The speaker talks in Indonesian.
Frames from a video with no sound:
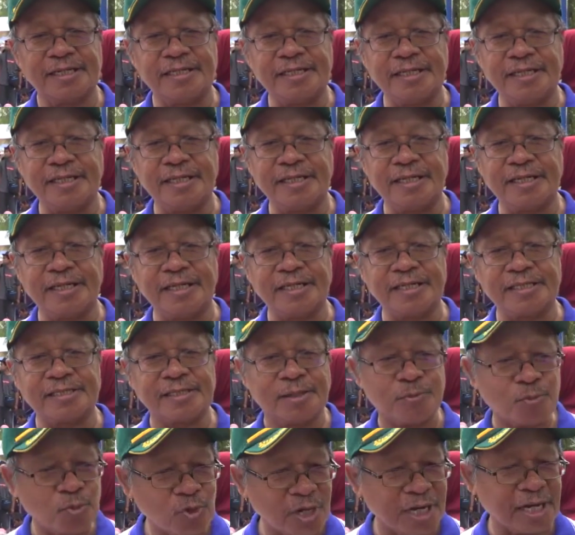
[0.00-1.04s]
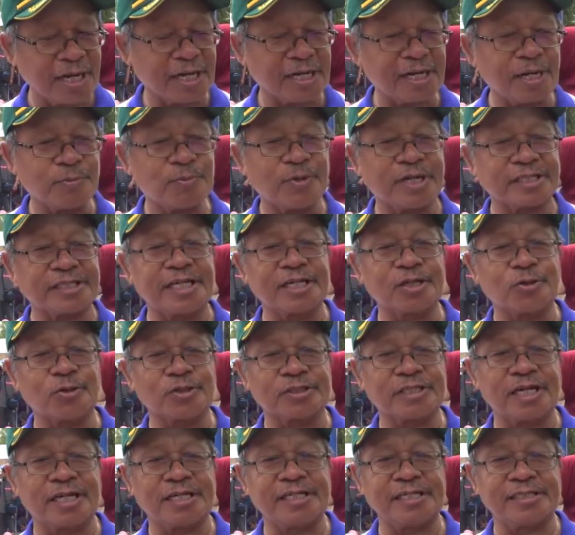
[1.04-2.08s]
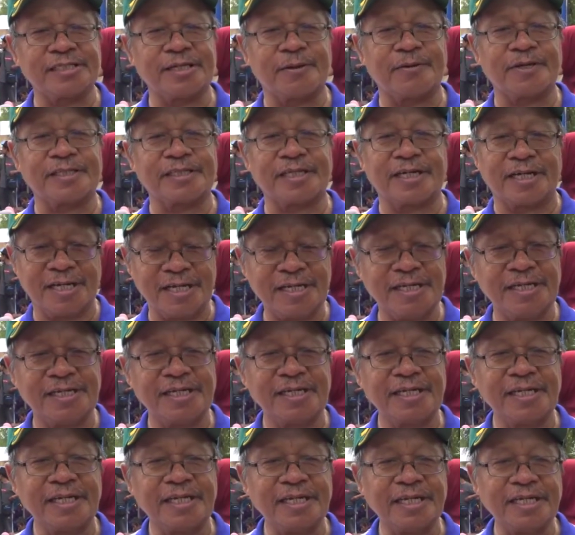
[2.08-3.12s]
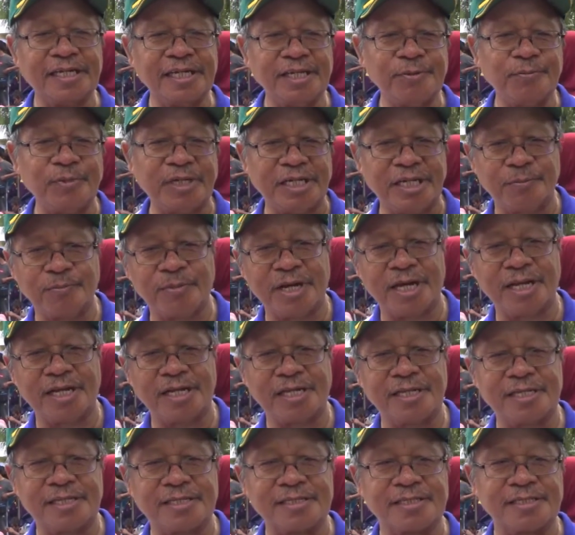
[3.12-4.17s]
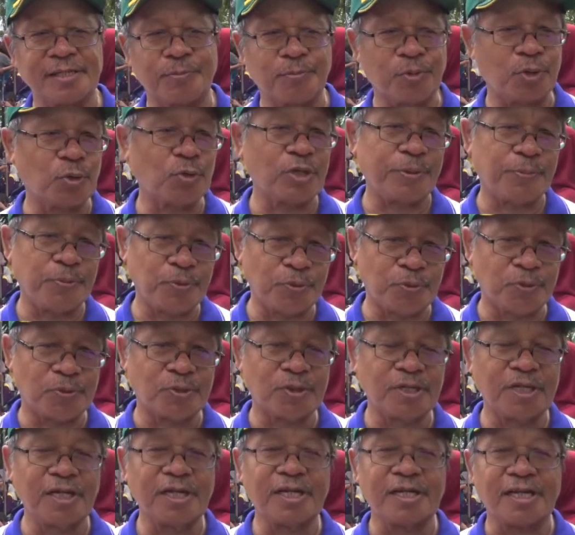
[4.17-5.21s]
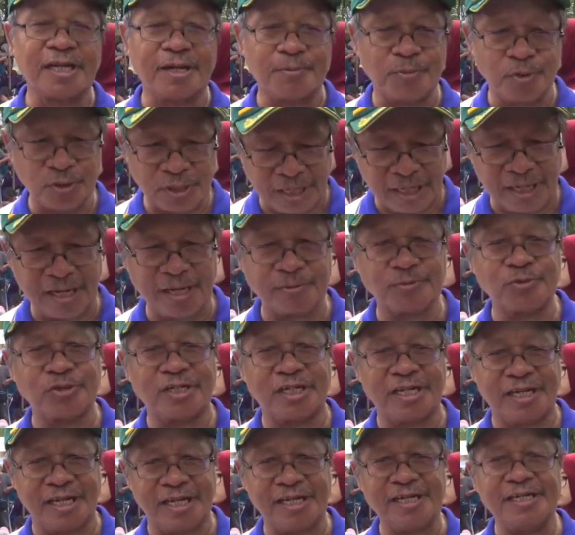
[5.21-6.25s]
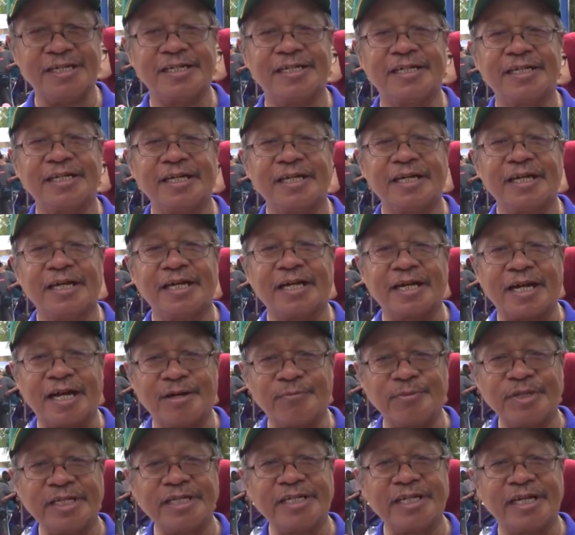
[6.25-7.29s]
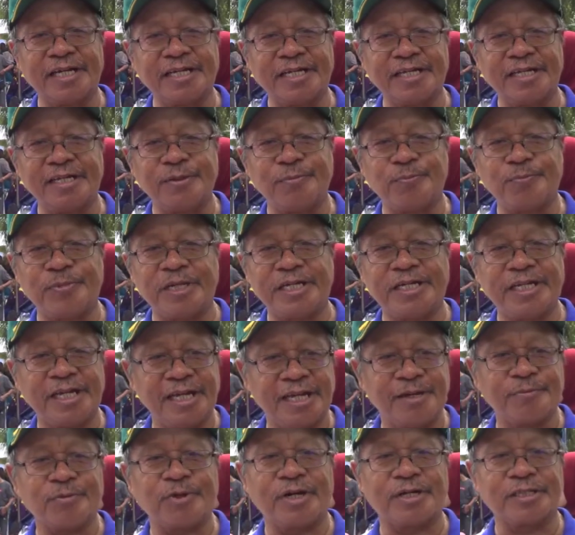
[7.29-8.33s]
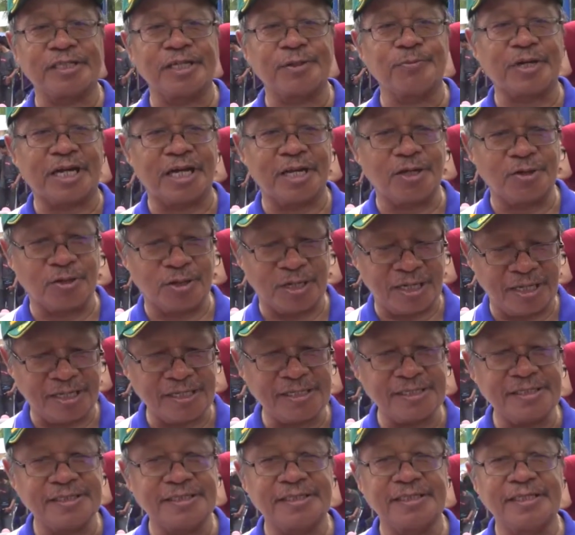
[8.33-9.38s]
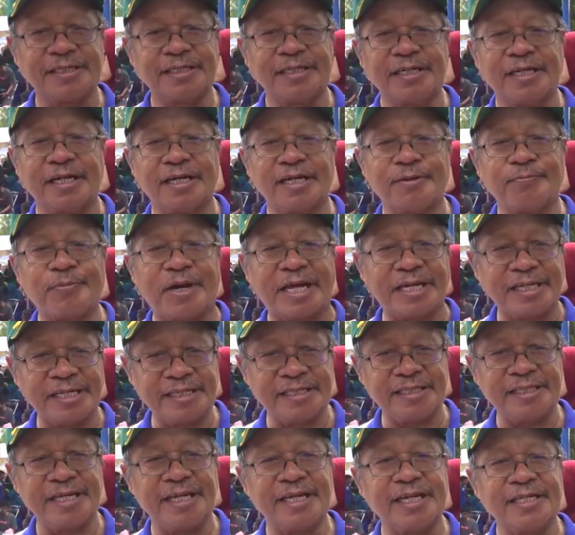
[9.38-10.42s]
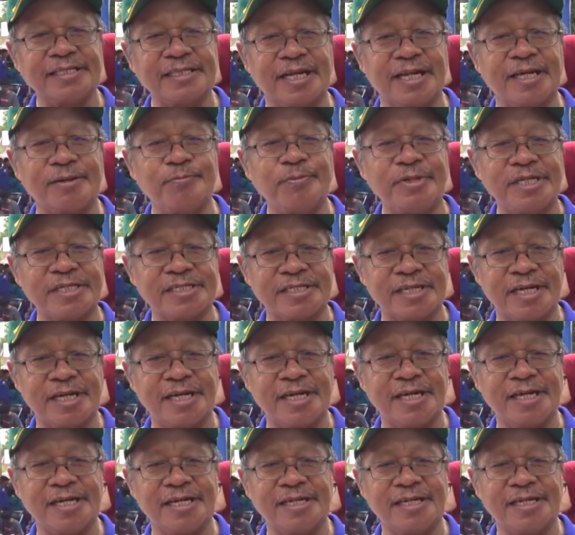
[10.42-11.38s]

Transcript: di semua kabupaten kota di Jawa Tengah ini minimal 10.000. Namun alhamdulillah kami dari PDM Kabupaten Pekalongan eh, panitia telah bisa